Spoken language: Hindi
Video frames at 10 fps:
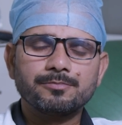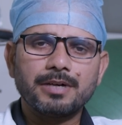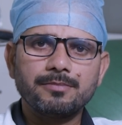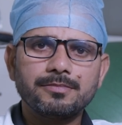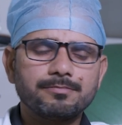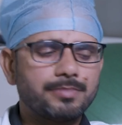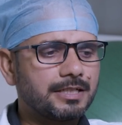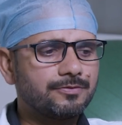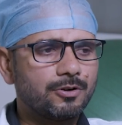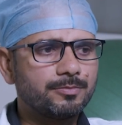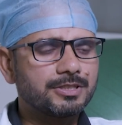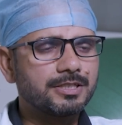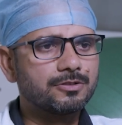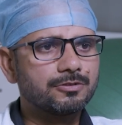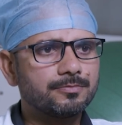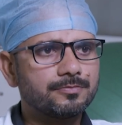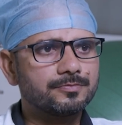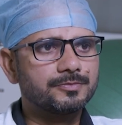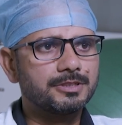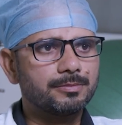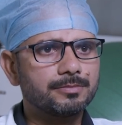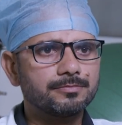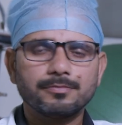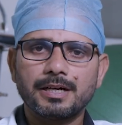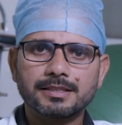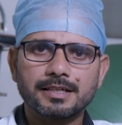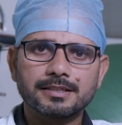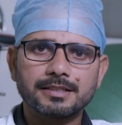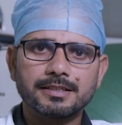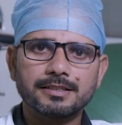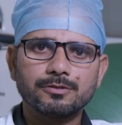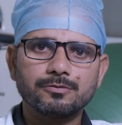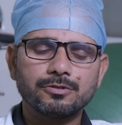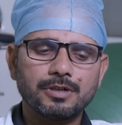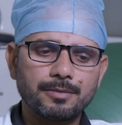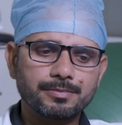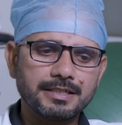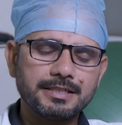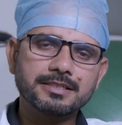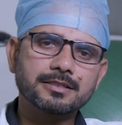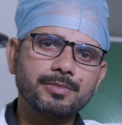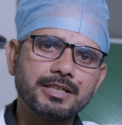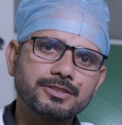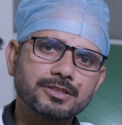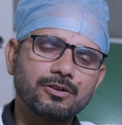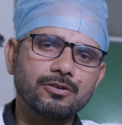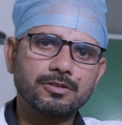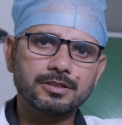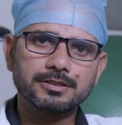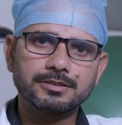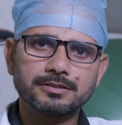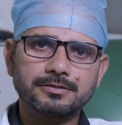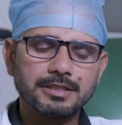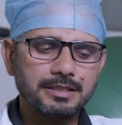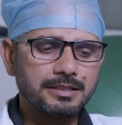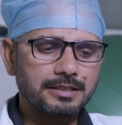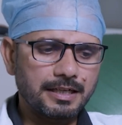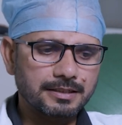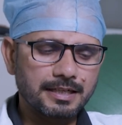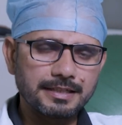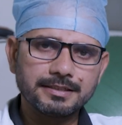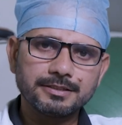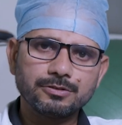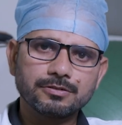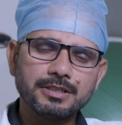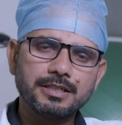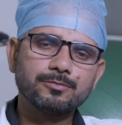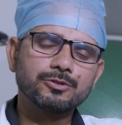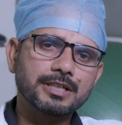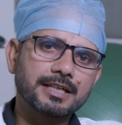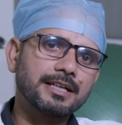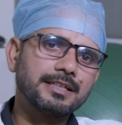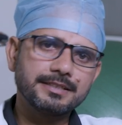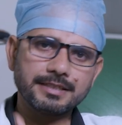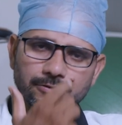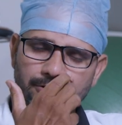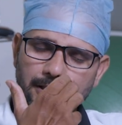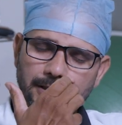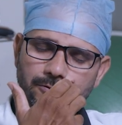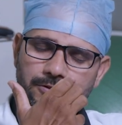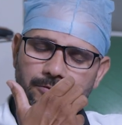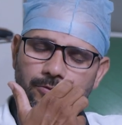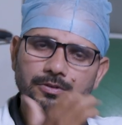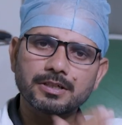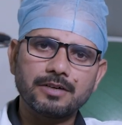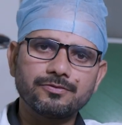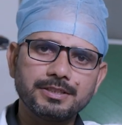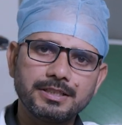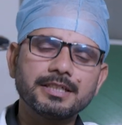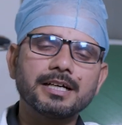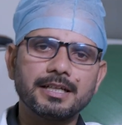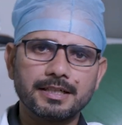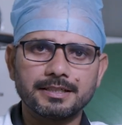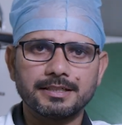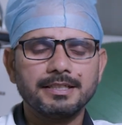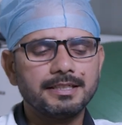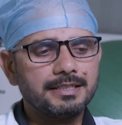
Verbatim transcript: पायरिफार्मी सिंड्रोम जब हम बात करते हैं तो वो आपके डिस्क बल्ज और आर्थराइटिस जो कि लंबोसैक्रल एरिया होता है उनसे काफ़ी ये अलग है